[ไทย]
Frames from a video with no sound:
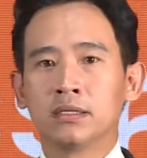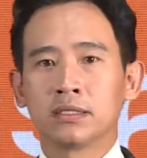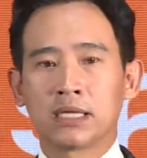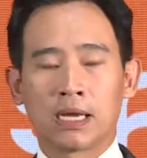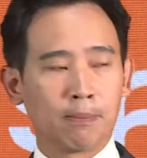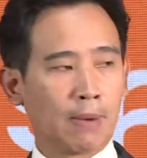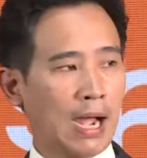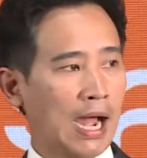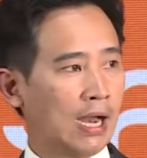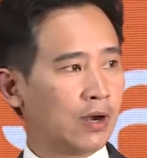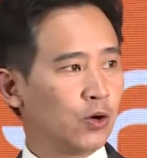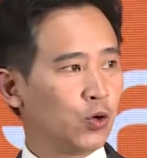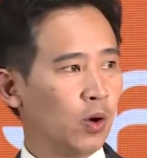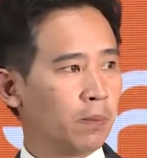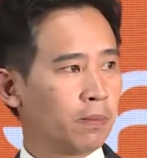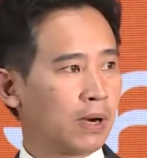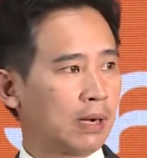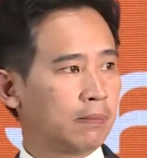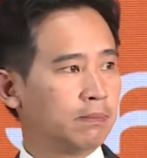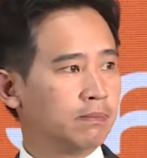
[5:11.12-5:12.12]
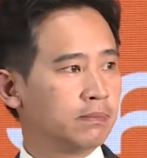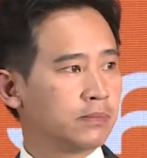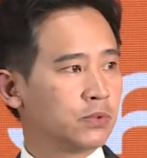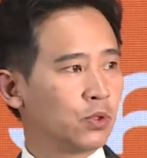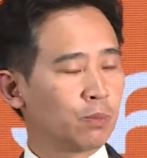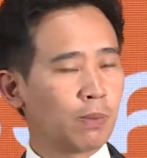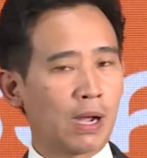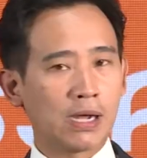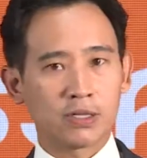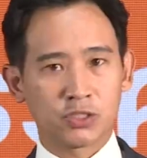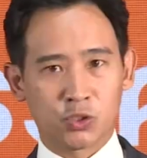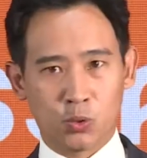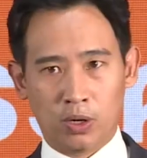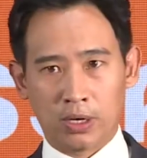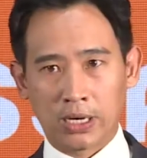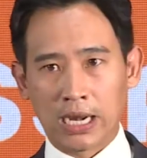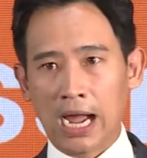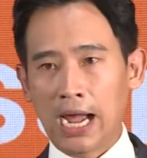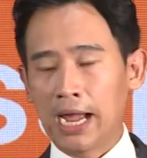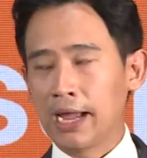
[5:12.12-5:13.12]
ทำงานร่วมกับทุกภาคส่วน
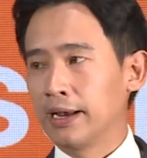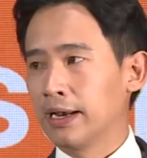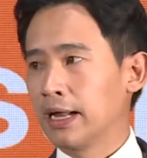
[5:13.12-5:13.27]
ได้